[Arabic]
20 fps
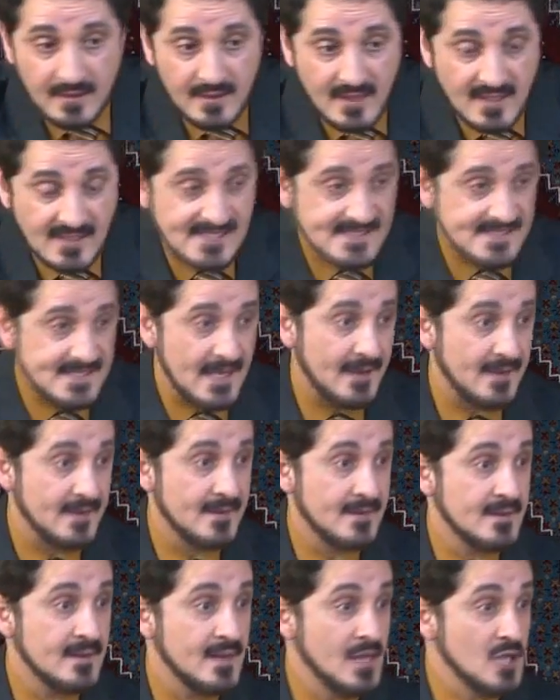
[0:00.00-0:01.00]
لسه
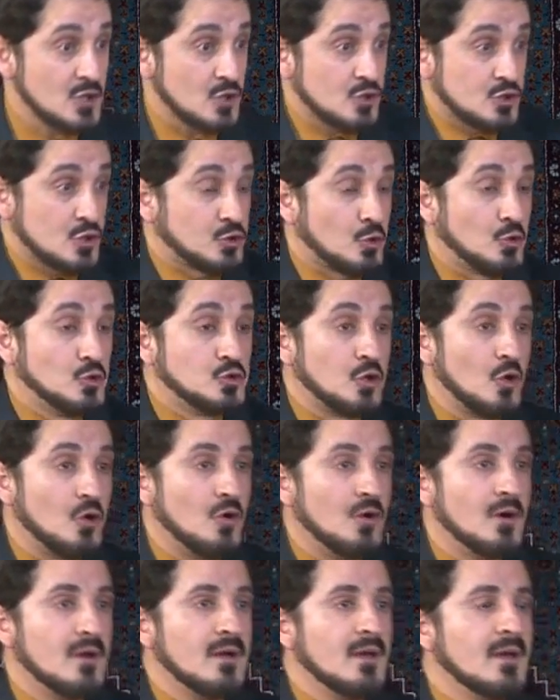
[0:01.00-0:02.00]
ايش قصتكم
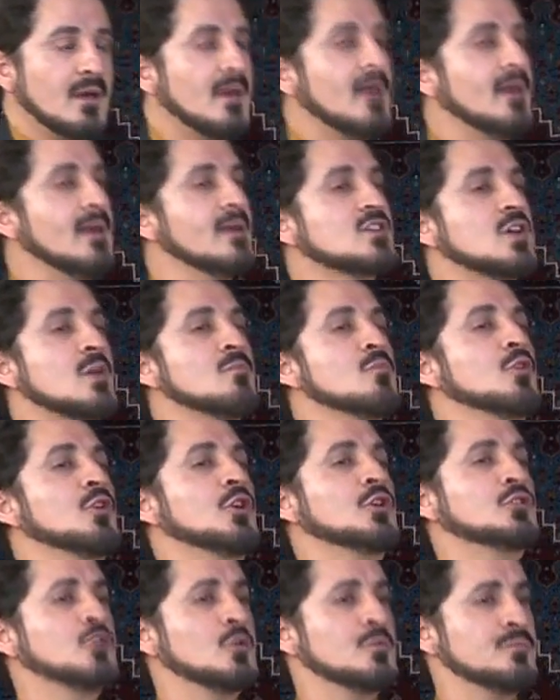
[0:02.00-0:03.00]
انتم ايه شموا
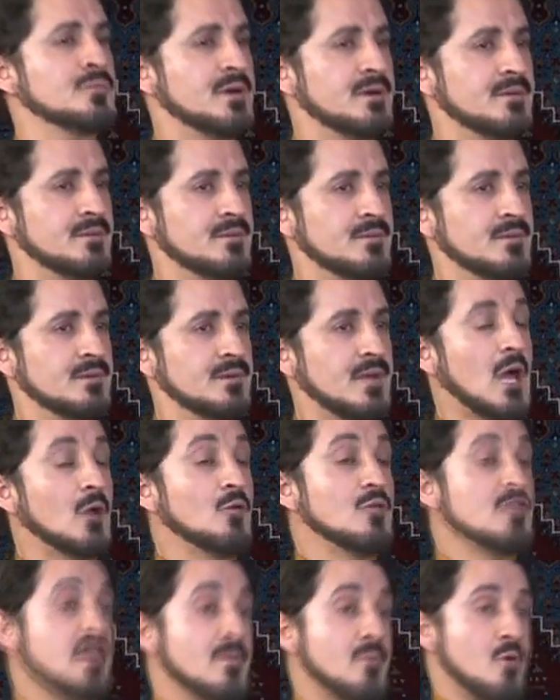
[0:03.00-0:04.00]
ريحتهم
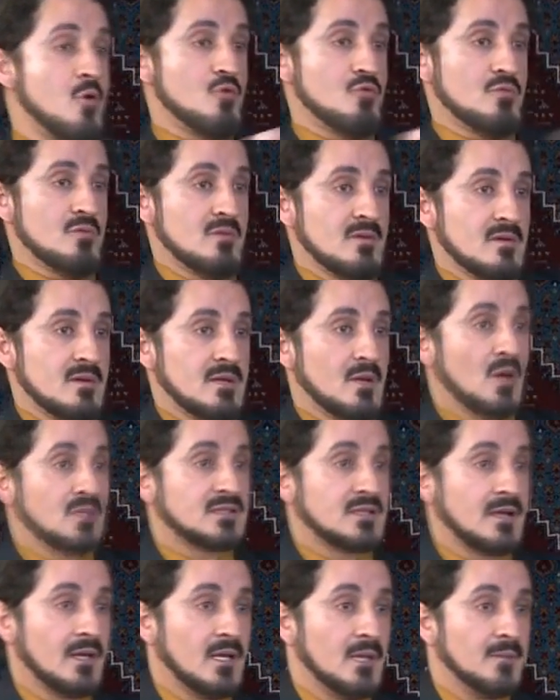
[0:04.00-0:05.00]
كانوا ينذبحوا
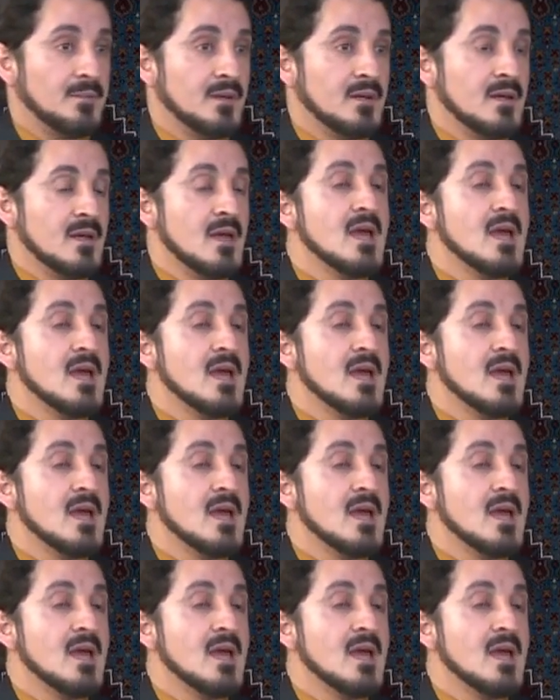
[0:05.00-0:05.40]
لوقت قريب